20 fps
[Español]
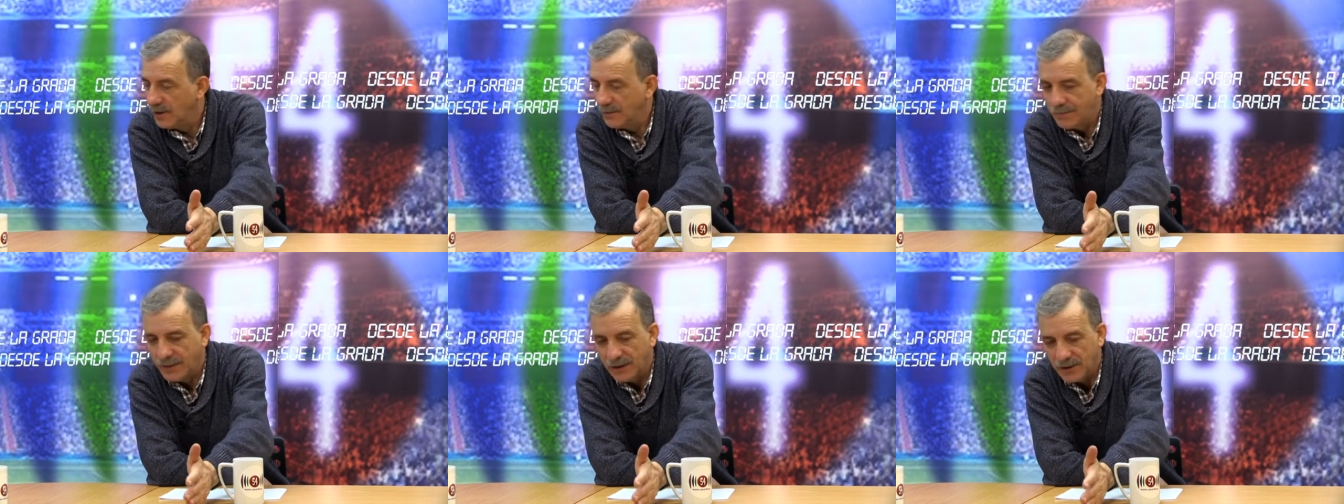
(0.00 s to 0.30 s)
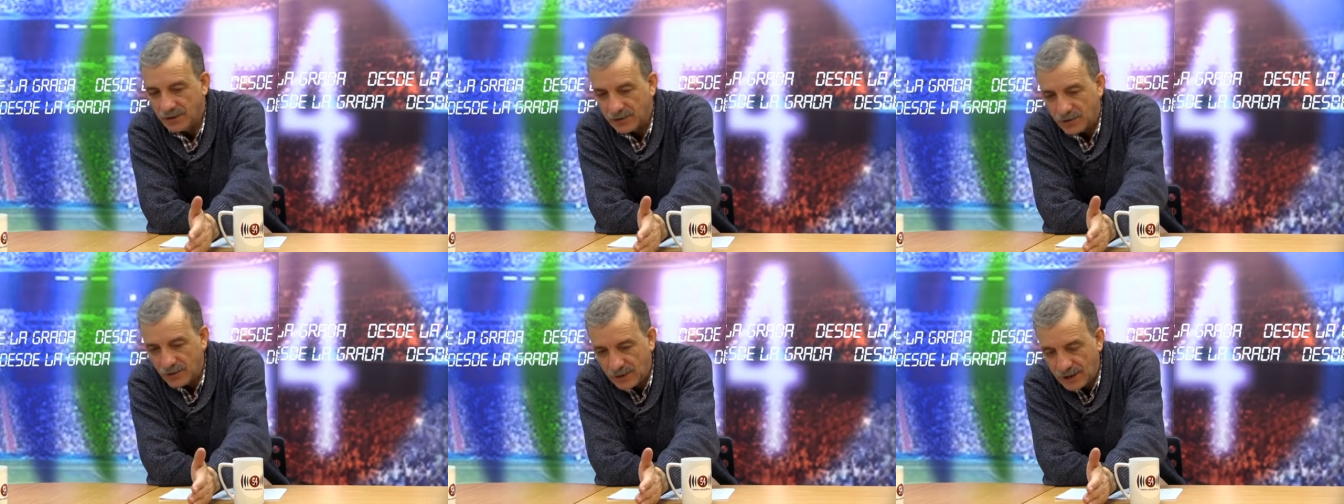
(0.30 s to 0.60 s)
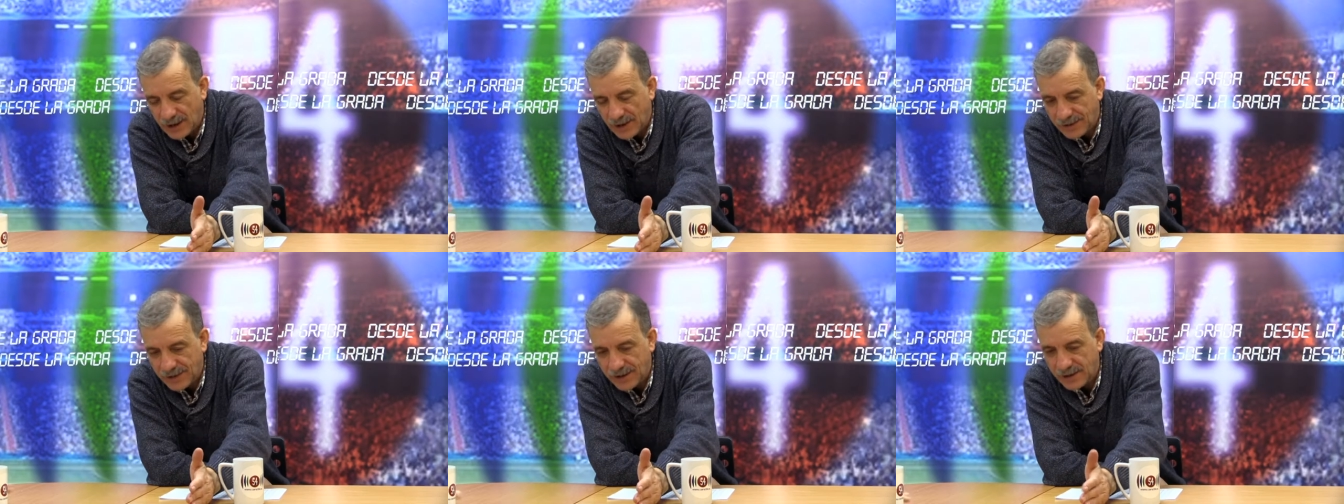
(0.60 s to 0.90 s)
pero tú la
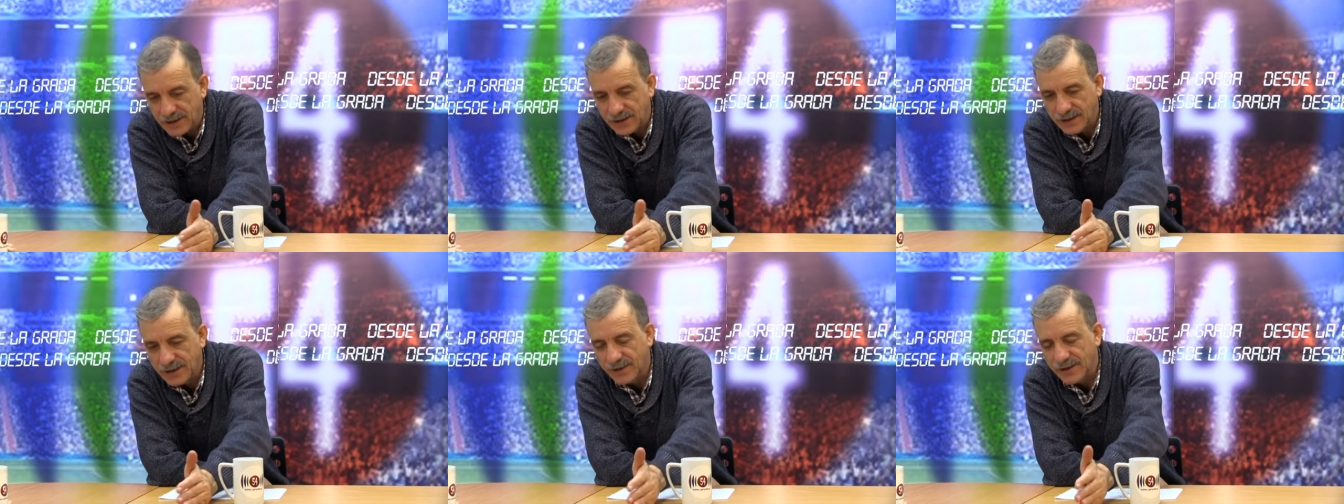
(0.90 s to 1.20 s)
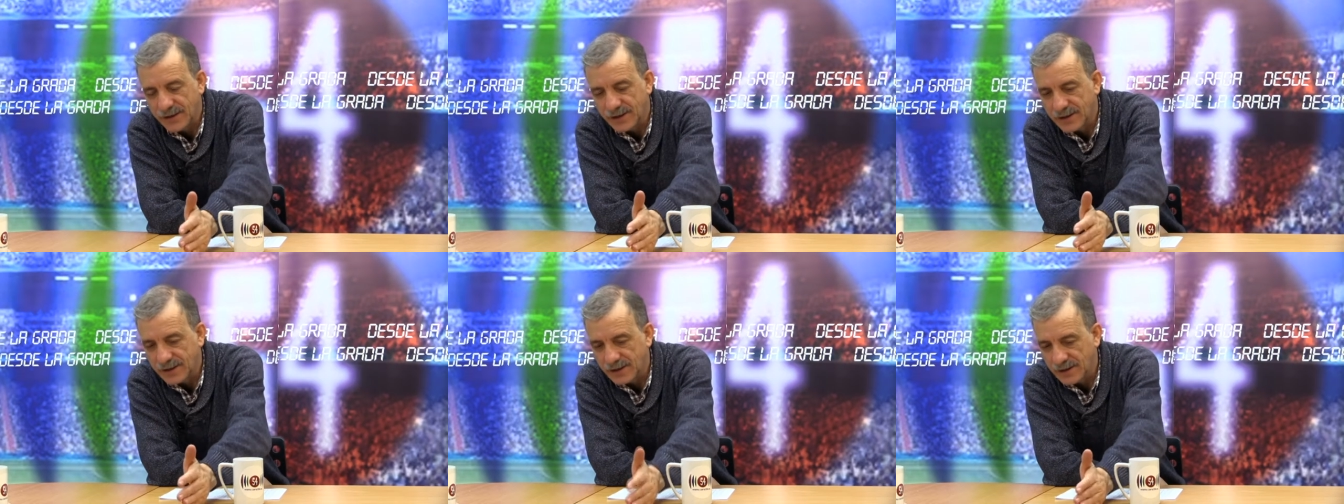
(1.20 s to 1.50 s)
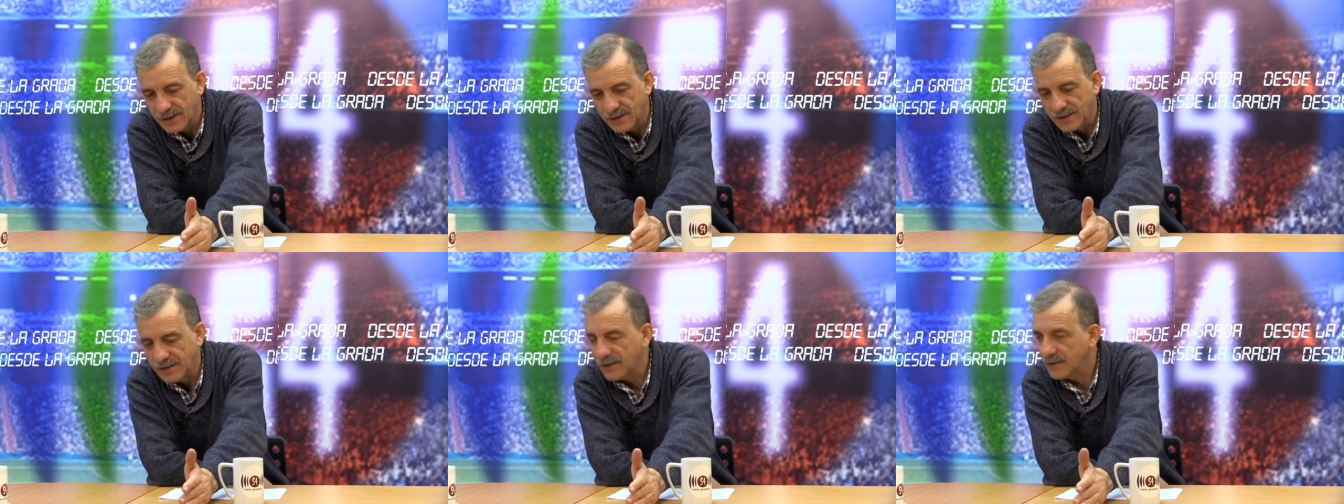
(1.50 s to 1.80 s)
haces y dices,
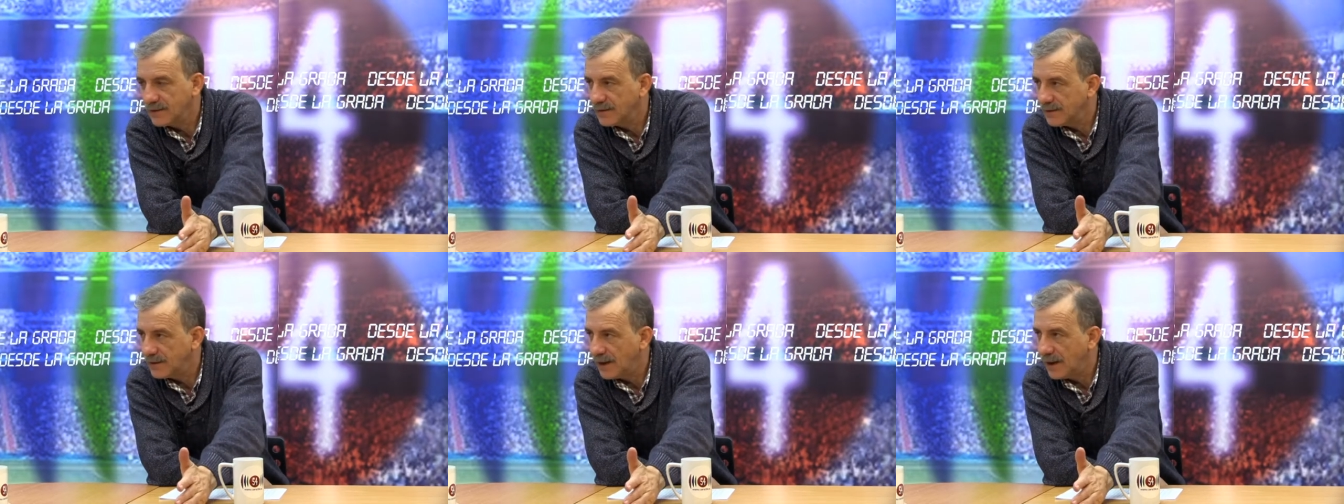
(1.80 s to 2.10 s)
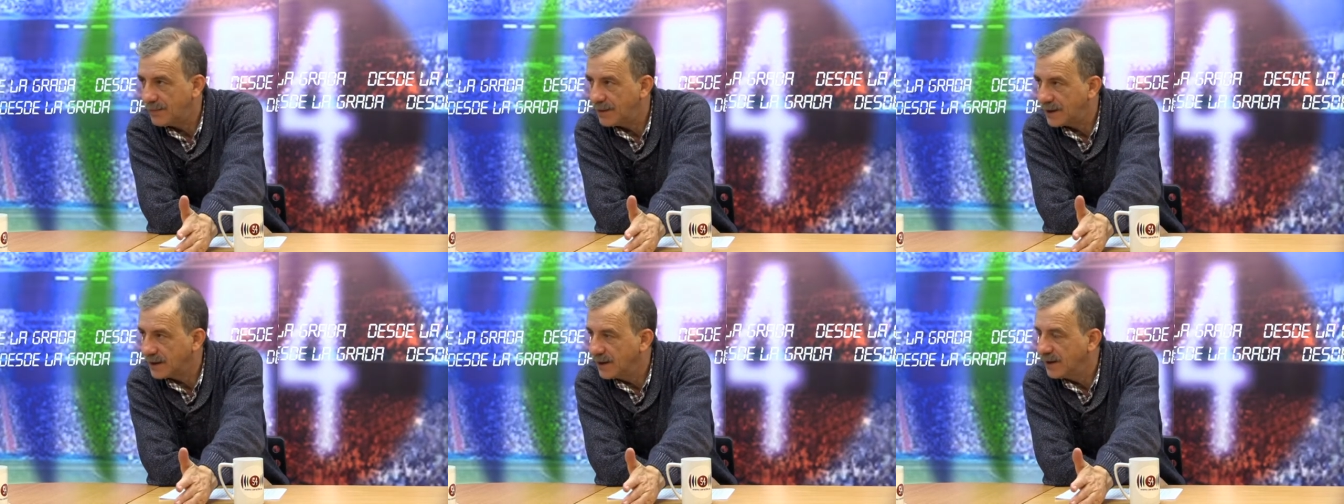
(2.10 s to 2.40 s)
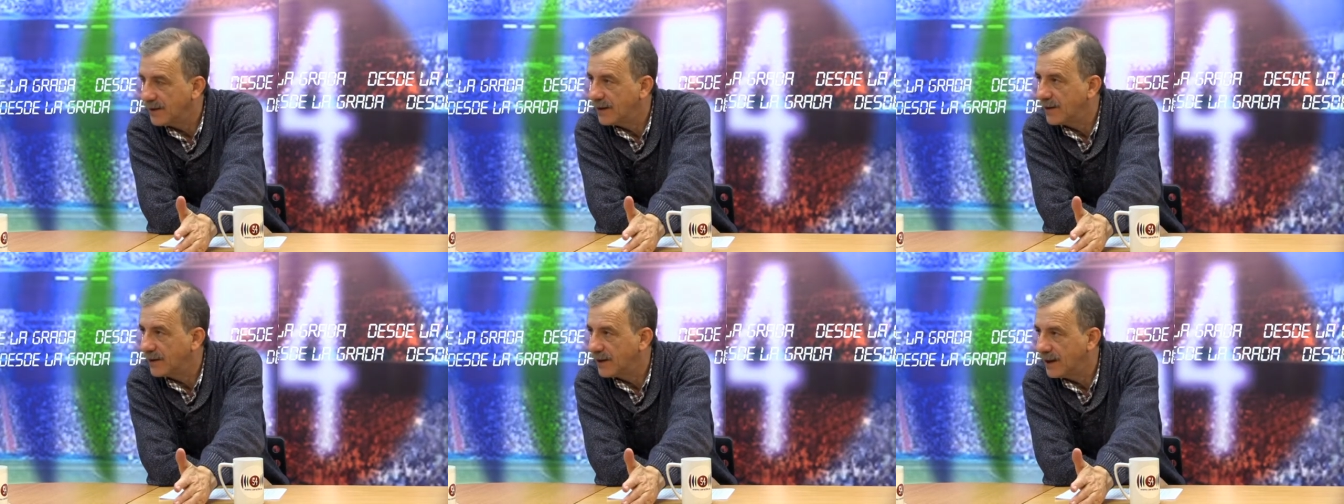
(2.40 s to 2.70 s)
a partir de
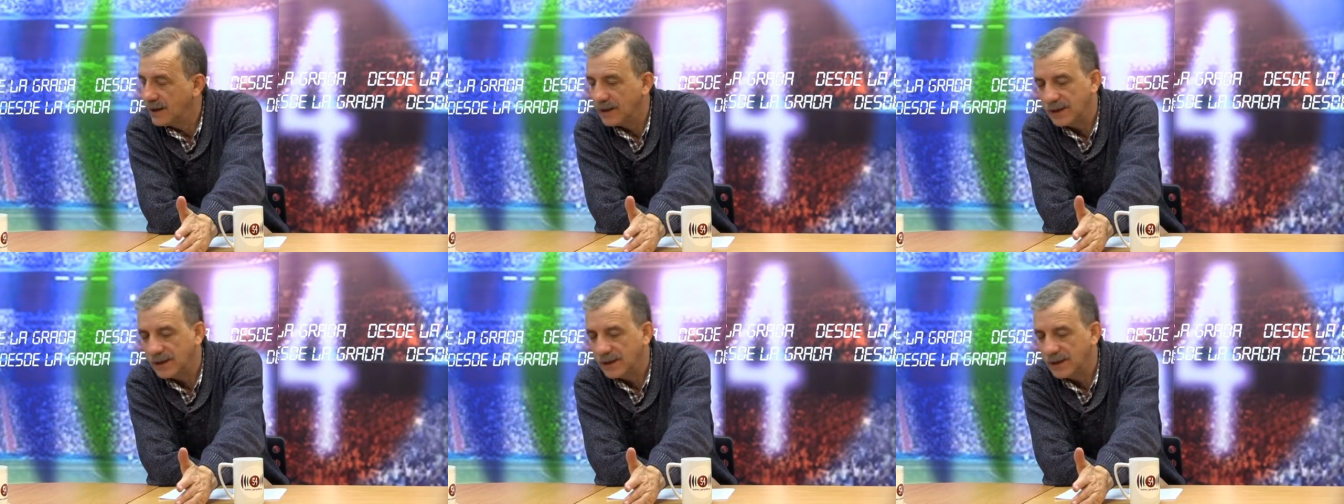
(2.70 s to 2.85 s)
ahora